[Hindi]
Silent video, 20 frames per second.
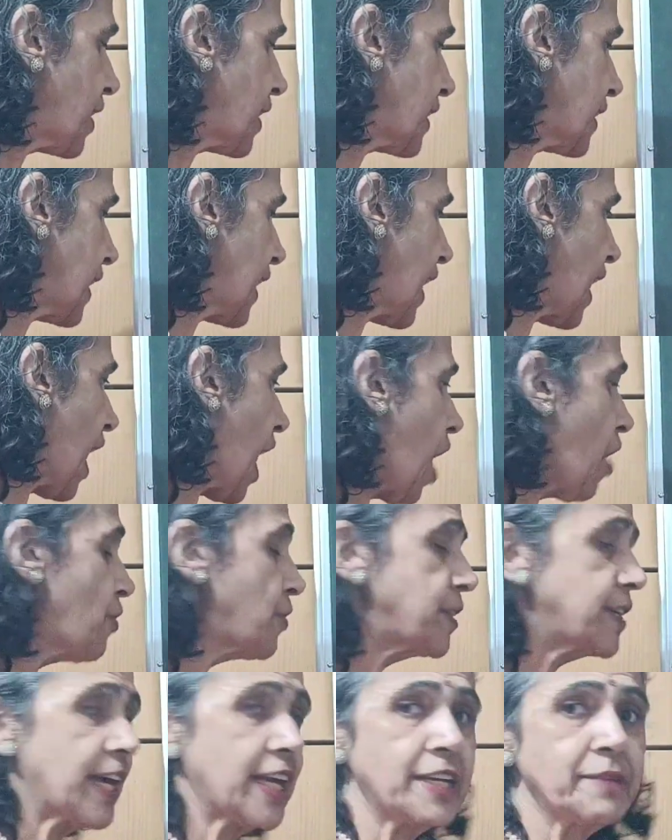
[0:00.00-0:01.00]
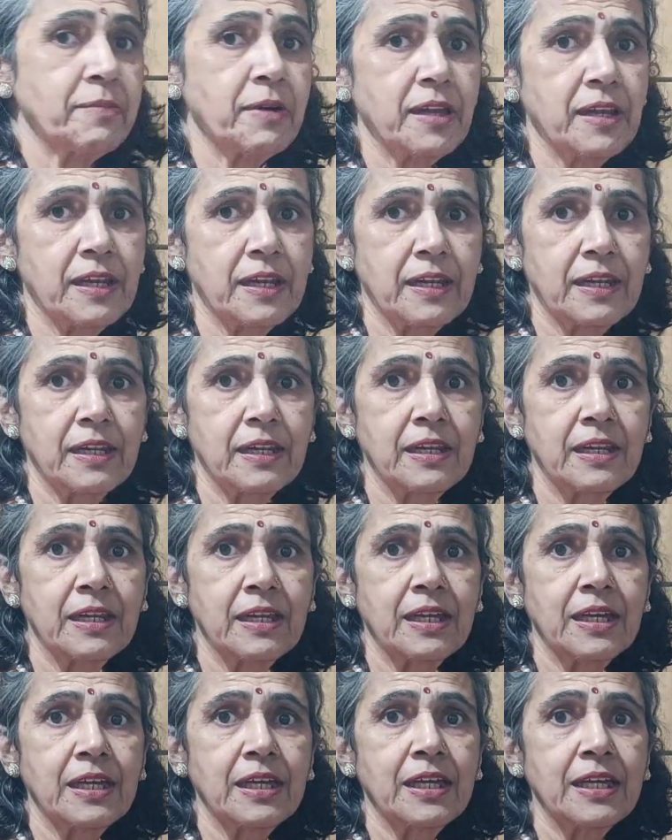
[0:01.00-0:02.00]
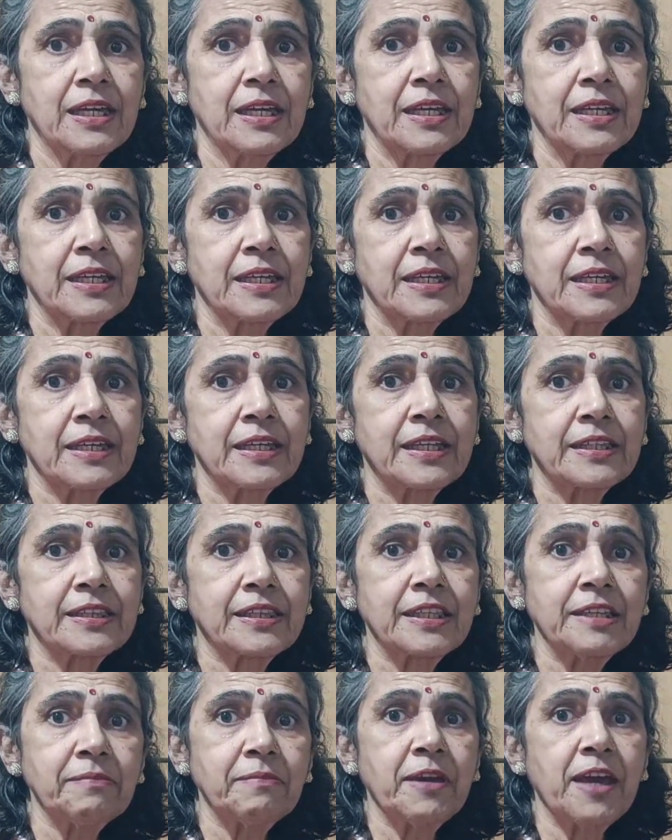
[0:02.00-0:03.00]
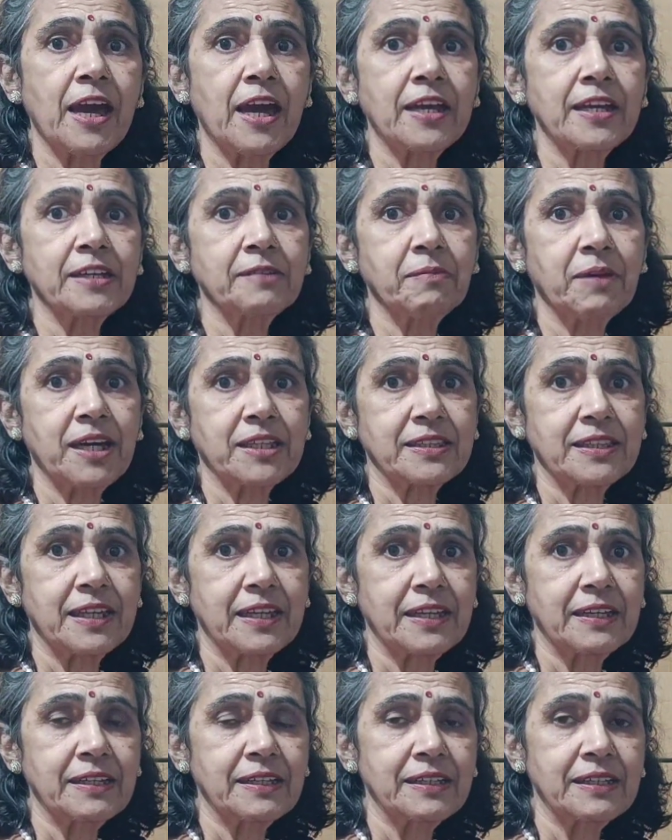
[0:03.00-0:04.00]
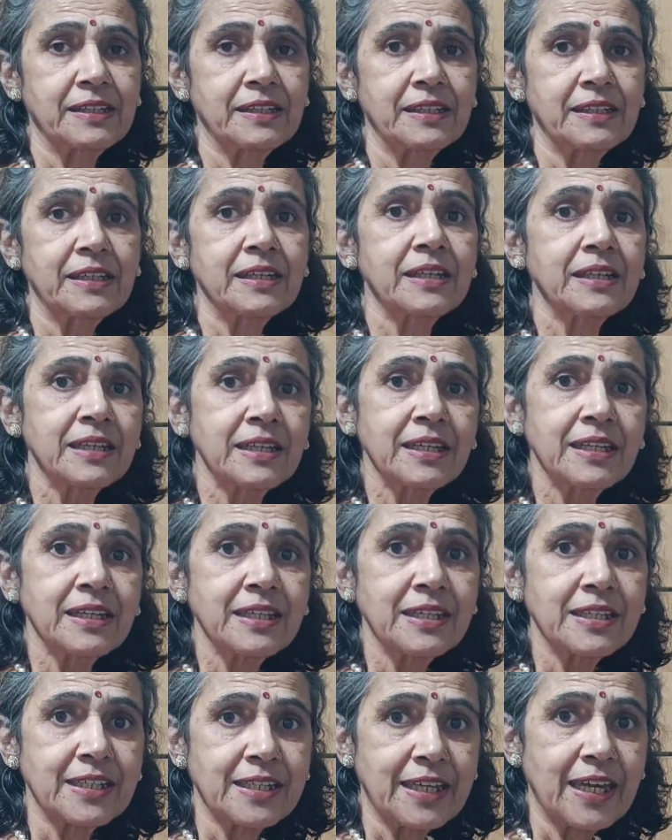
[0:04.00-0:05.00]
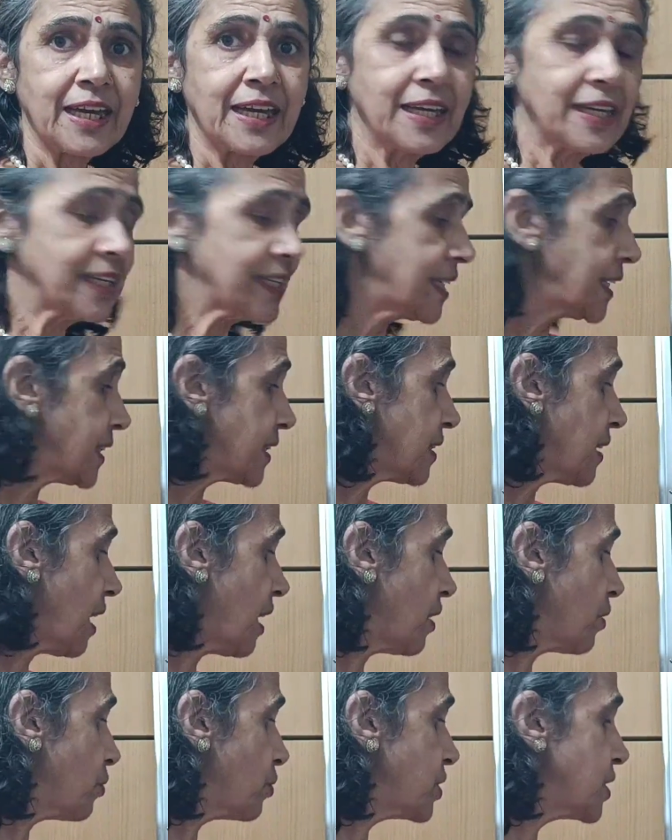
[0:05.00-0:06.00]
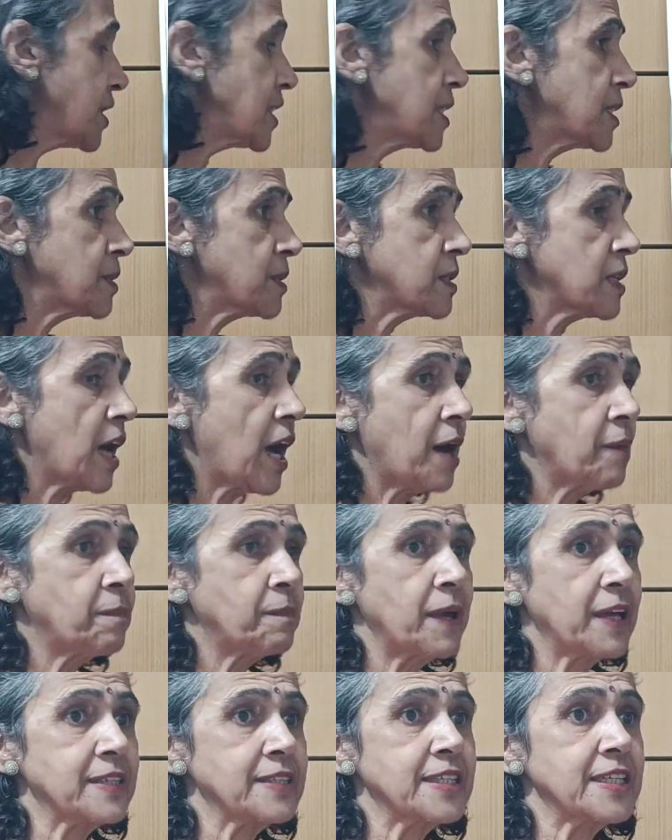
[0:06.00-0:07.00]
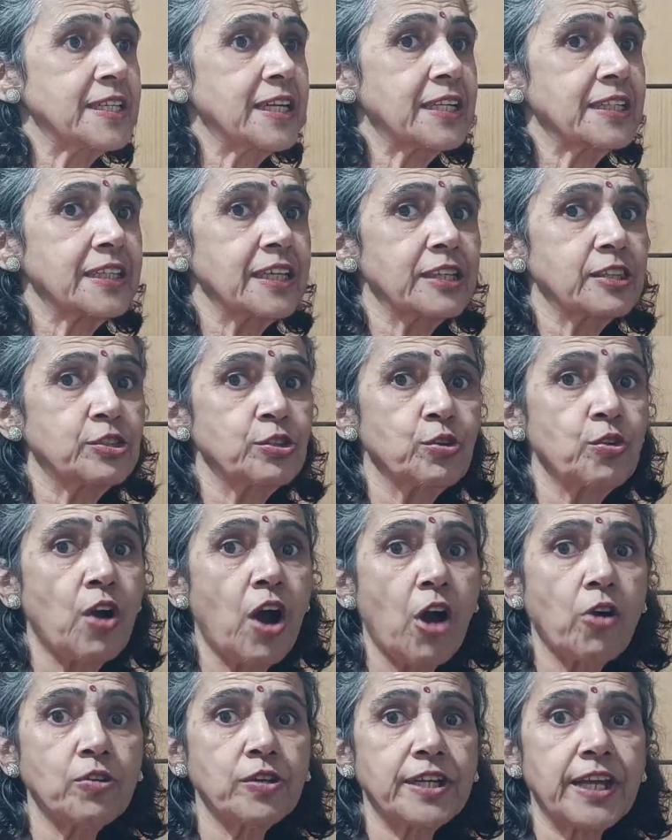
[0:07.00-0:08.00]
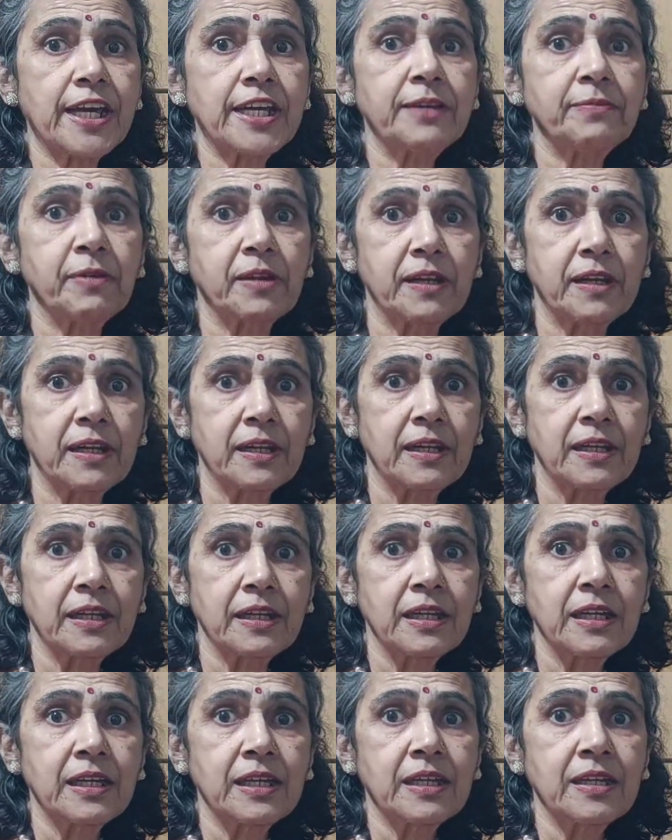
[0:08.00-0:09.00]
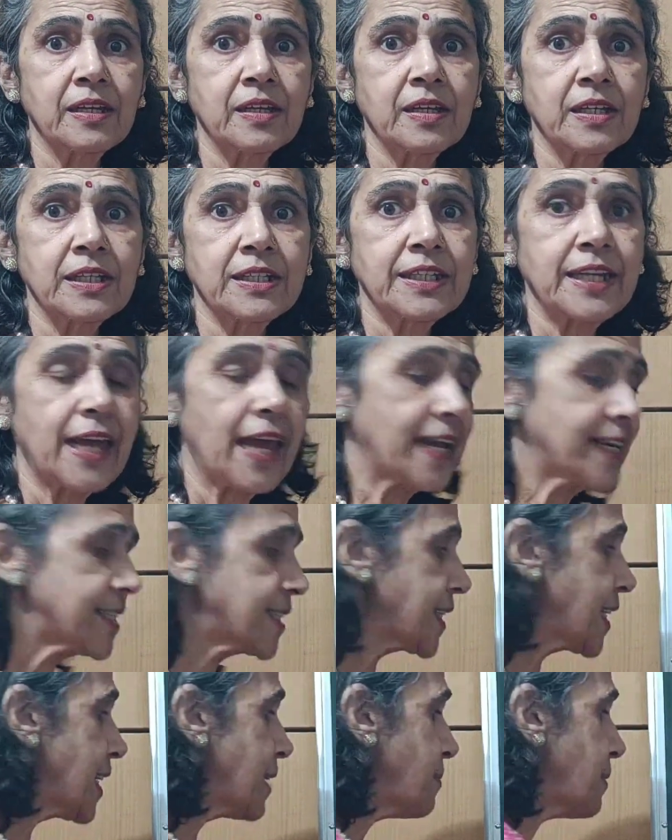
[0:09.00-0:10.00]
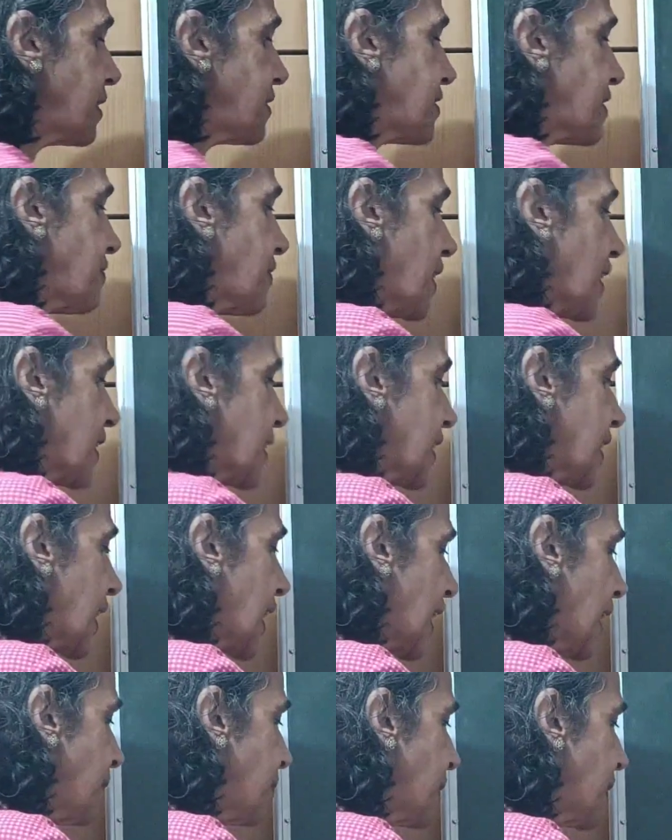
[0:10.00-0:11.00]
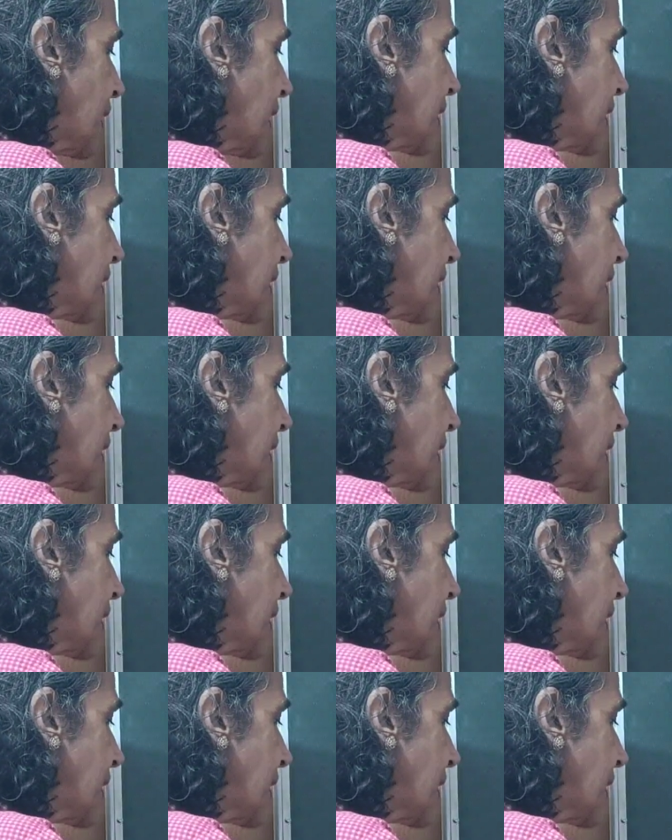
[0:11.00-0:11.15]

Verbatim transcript: uh, वाक्य है हाउ टेरिबल कितनी भयानक बात है ठीक है कितना कोई चीज आप एक्सीडेंट देखते हो हाउ टेरिबल ये एक्सक्लेमेटरी वाक्य है